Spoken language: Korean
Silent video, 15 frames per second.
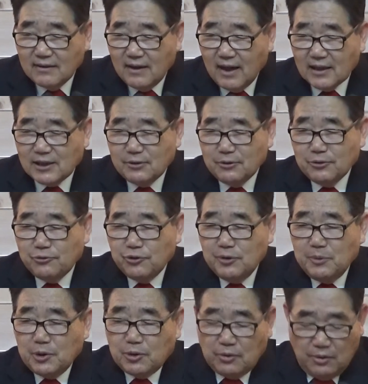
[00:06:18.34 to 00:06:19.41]
아 그리고
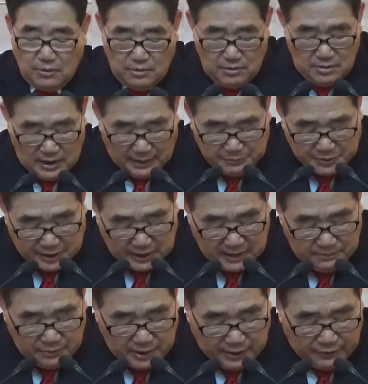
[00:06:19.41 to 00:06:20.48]
주님이 또 갑자기
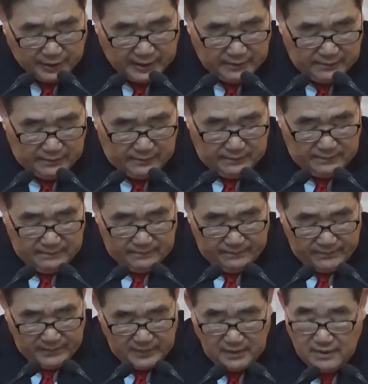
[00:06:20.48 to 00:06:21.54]
뭐라 그래요?
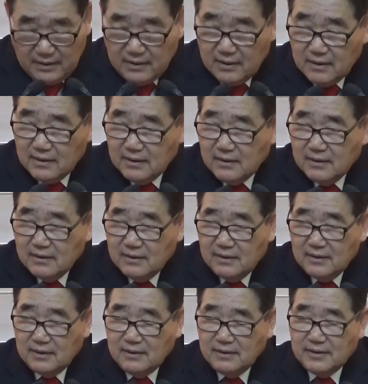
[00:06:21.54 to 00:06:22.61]

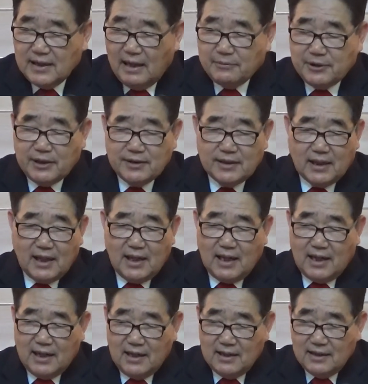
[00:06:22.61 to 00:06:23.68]
어? 너희 아비된
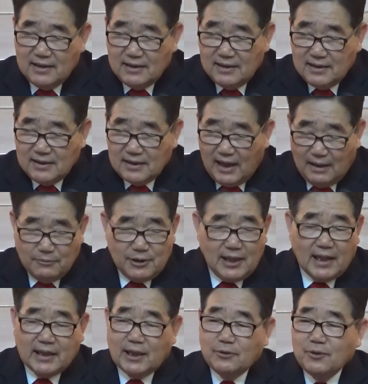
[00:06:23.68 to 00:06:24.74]
자가 아무리
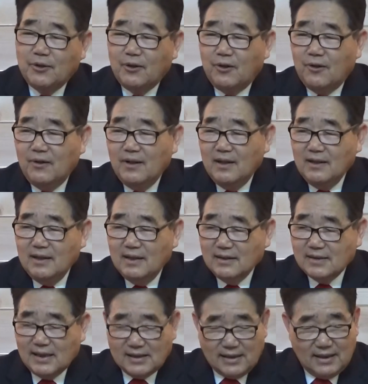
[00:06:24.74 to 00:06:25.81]
악해도 어,
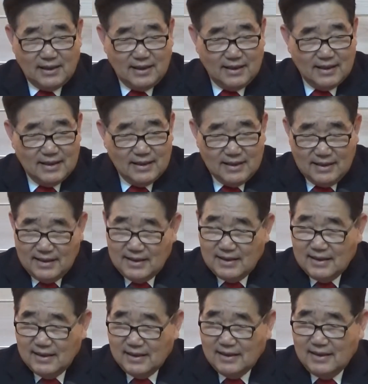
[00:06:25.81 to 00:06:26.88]
자식이
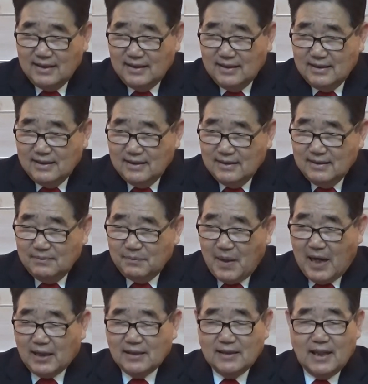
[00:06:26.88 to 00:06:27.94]
어?
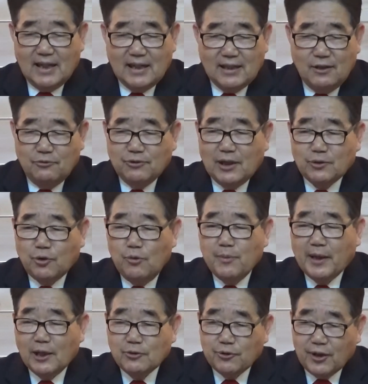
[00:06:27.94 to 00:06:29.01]
망을 날려면 누가
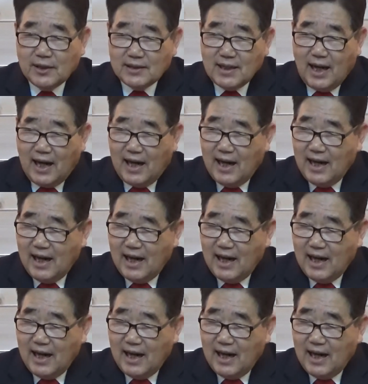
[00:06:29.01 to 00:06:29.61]
돌멩이 주겠느냐?